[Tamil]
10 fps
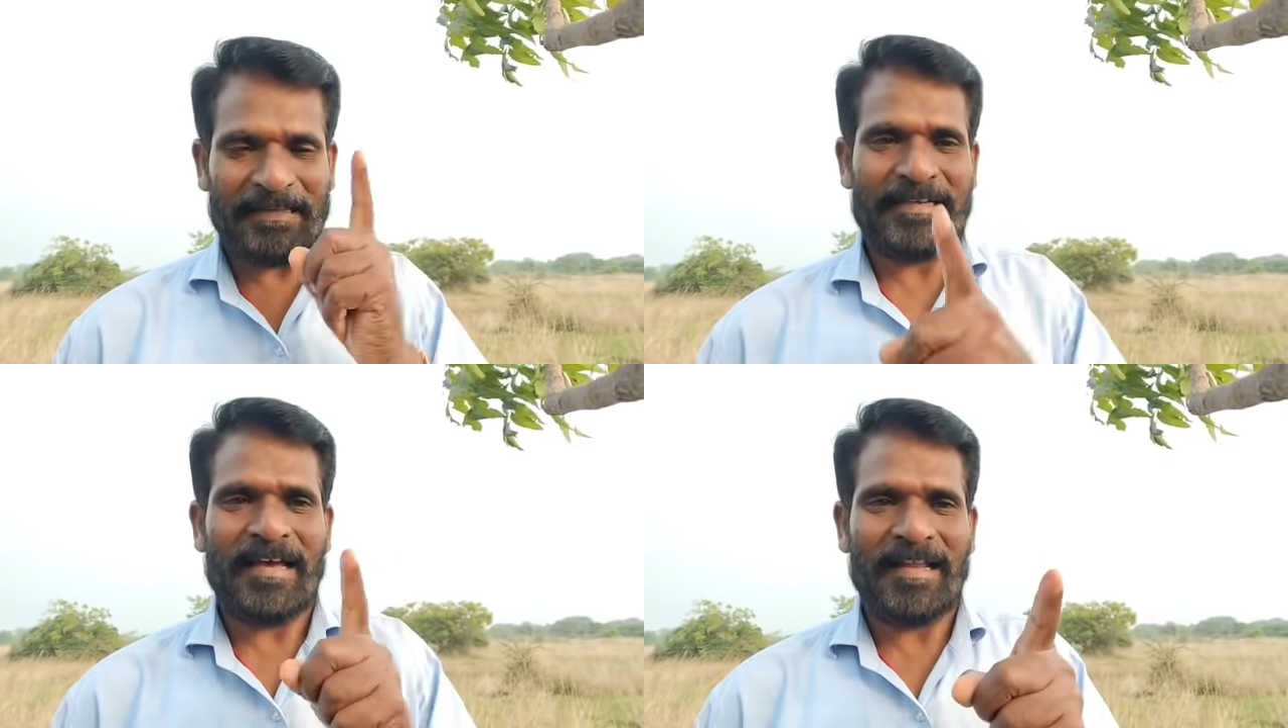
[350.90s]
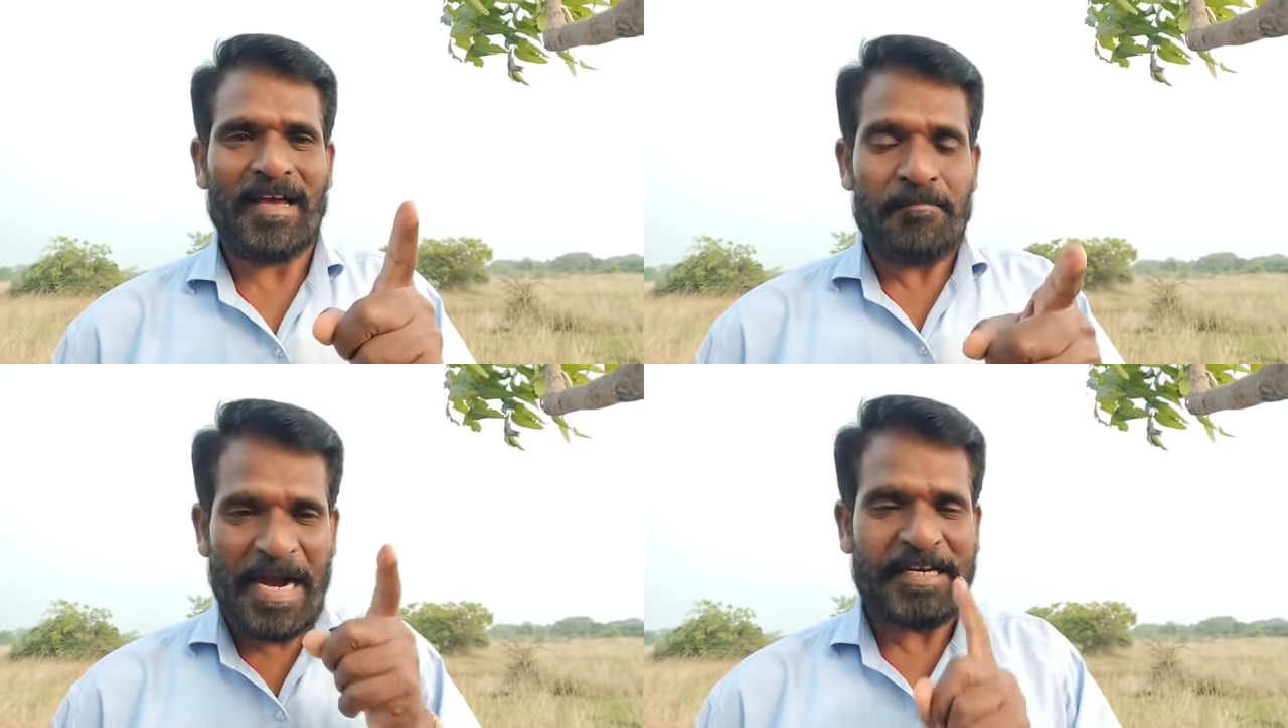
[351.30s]
அதனால
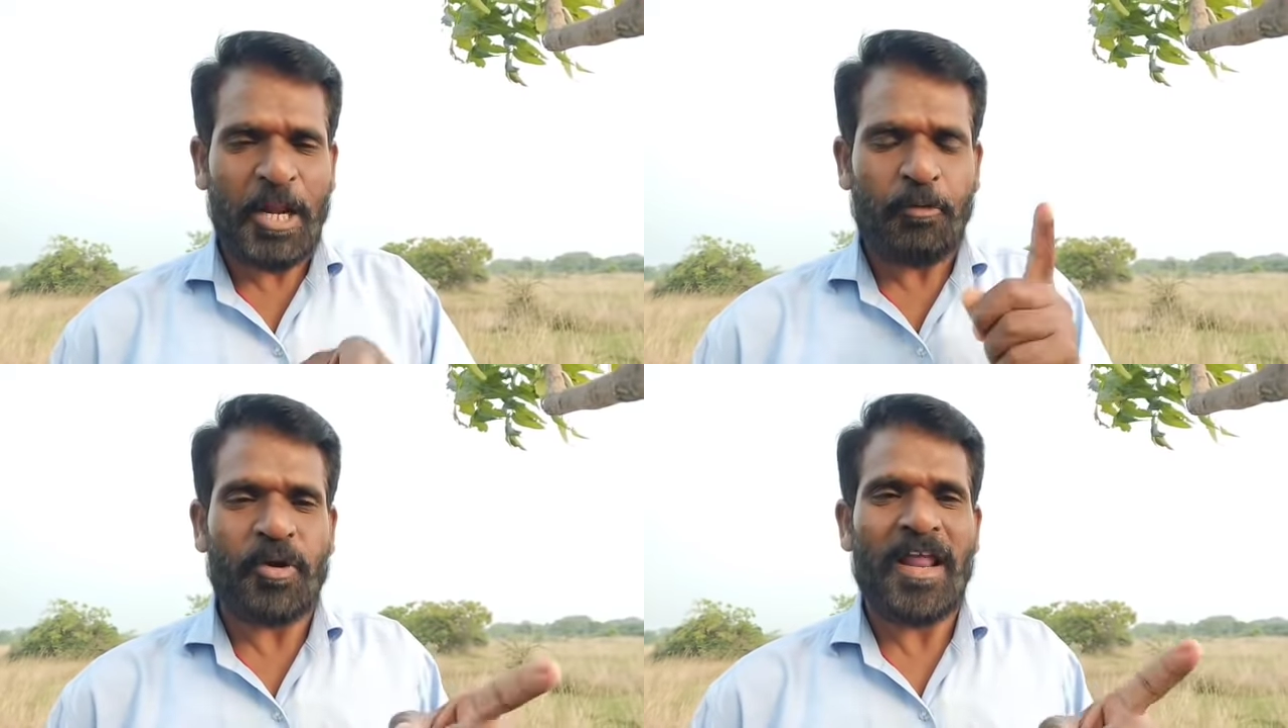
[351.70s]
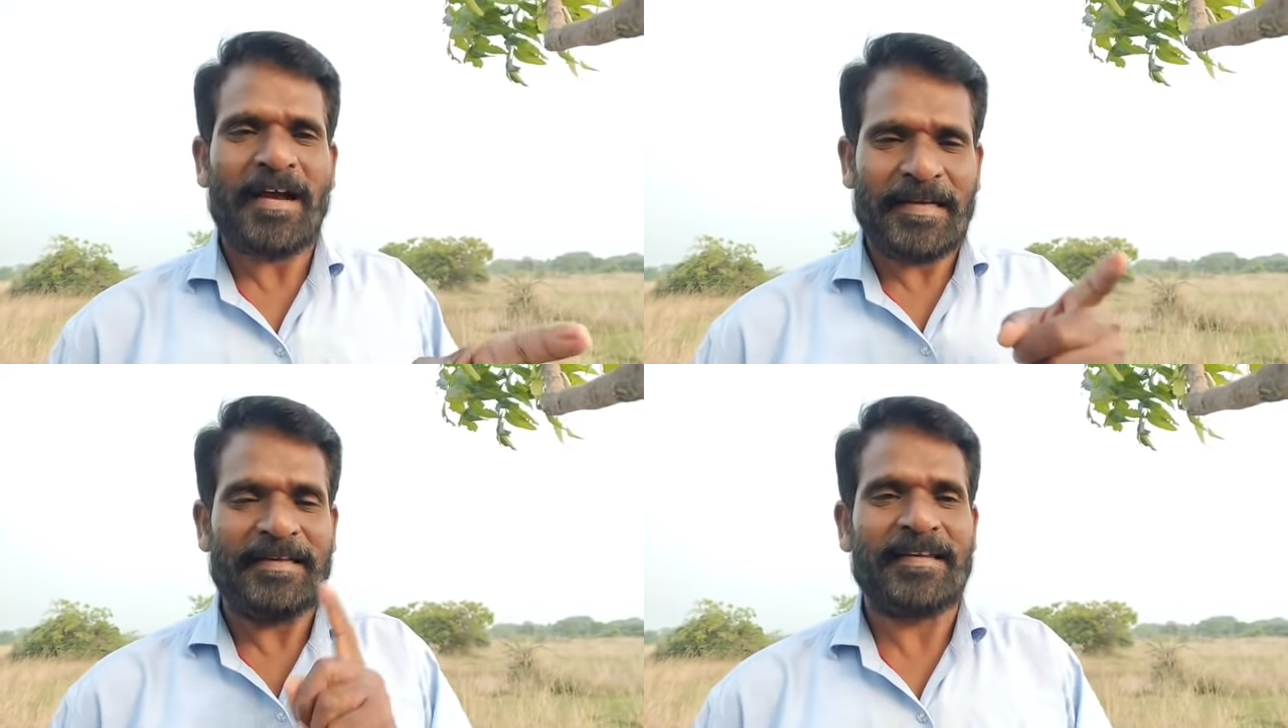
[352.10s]
மக்கள்
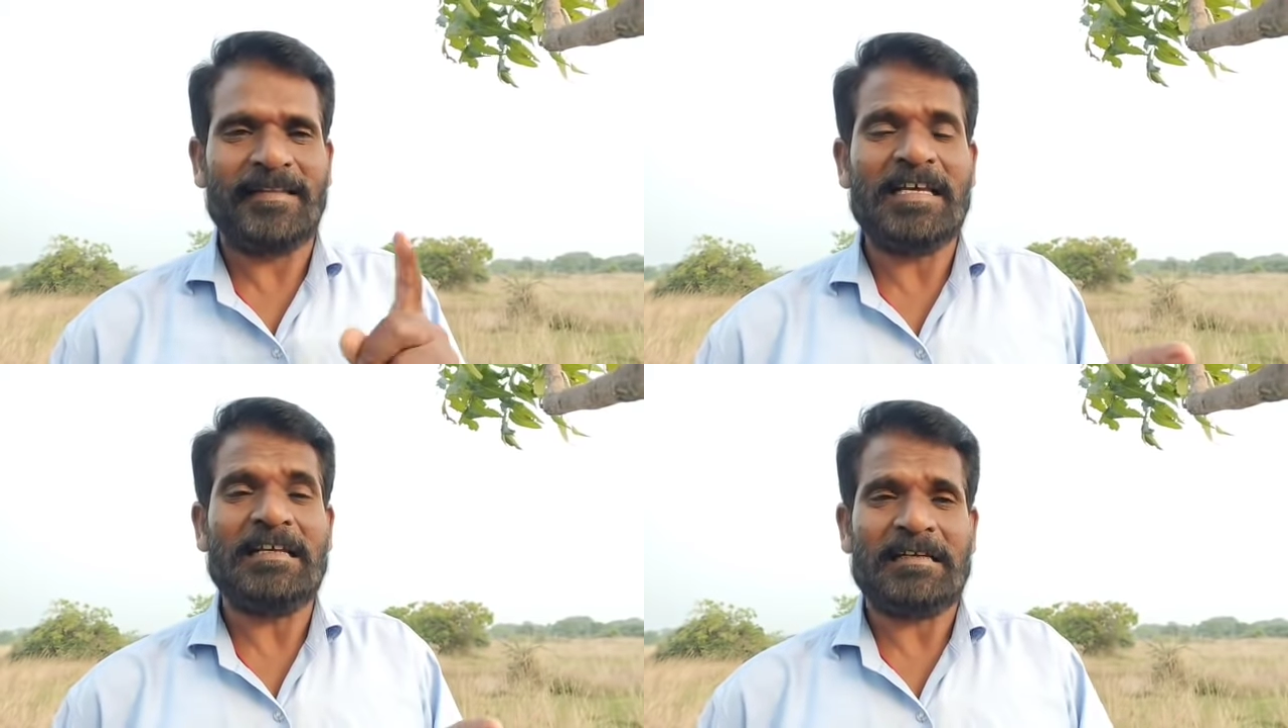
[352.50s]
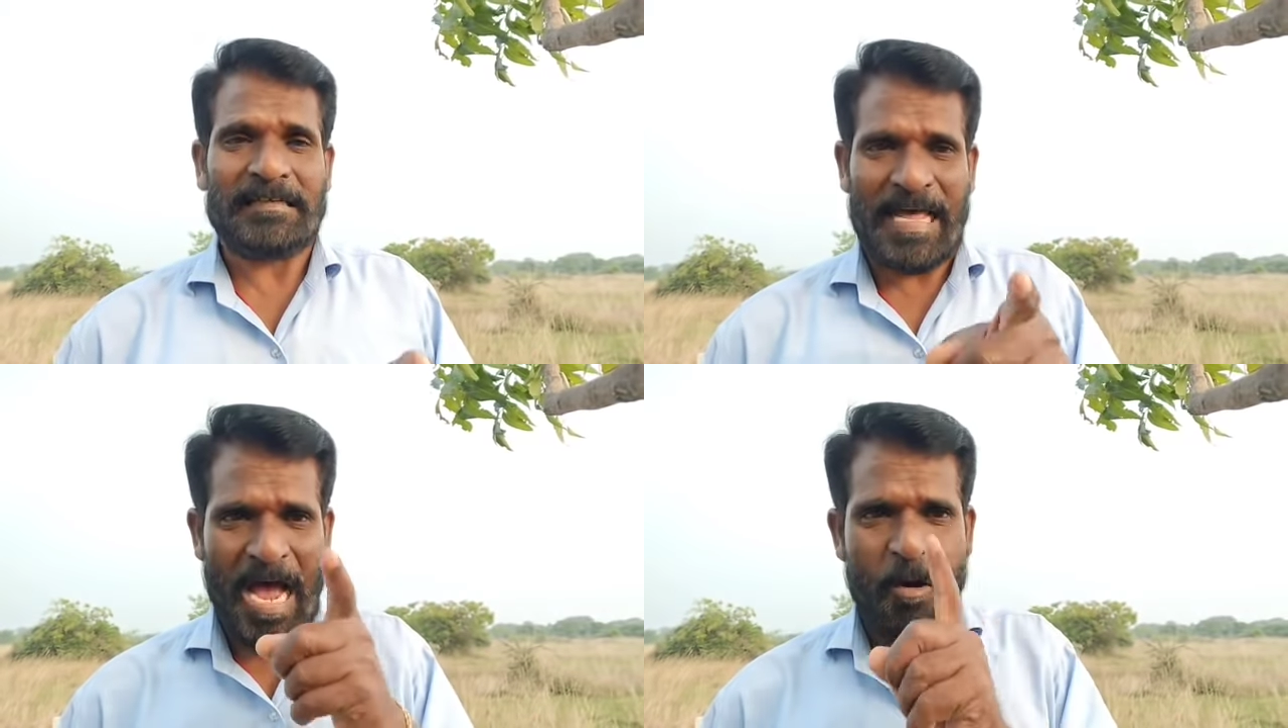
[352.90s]
குரலாக இருந்து
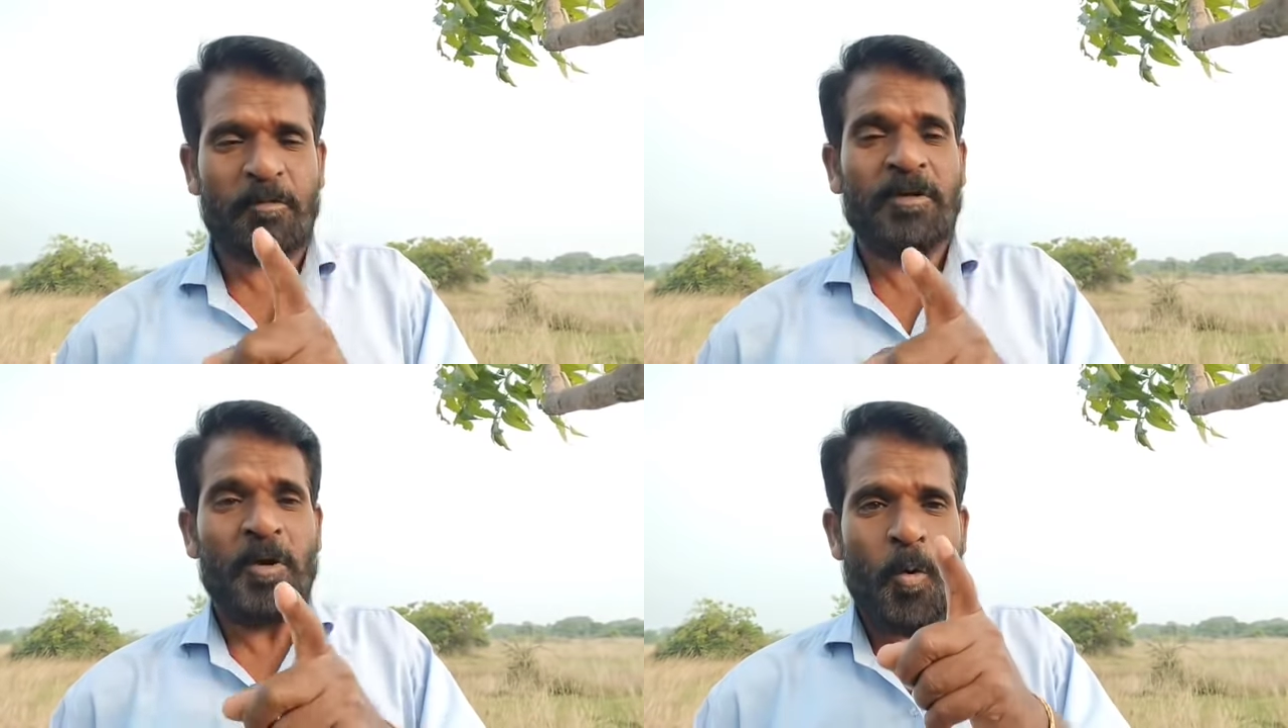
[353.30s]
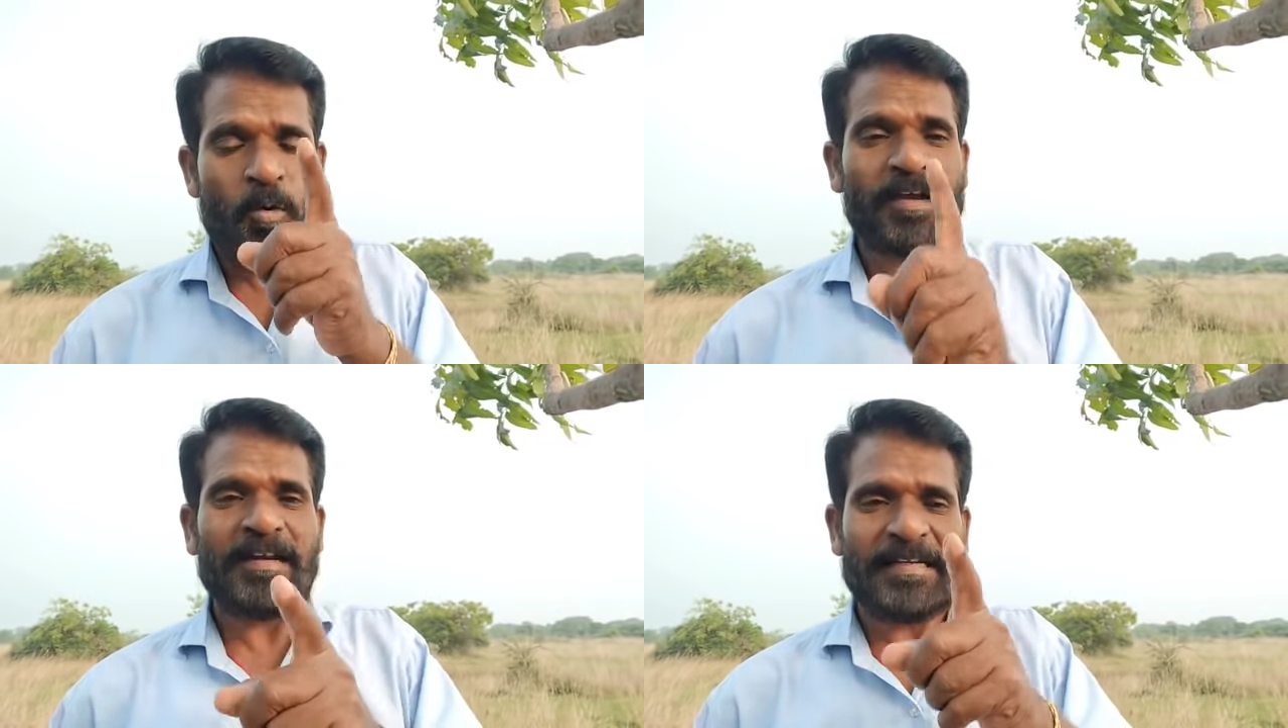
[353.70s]
நான்
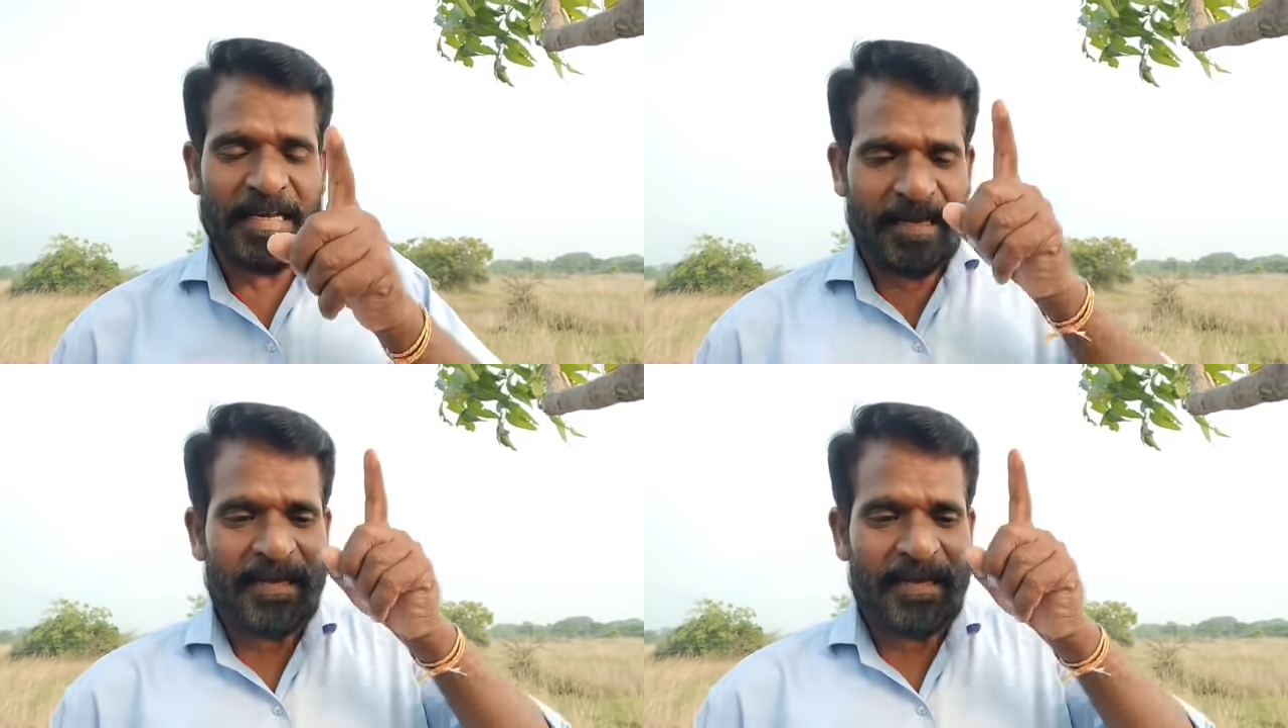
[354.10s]
உங்ககிட்ட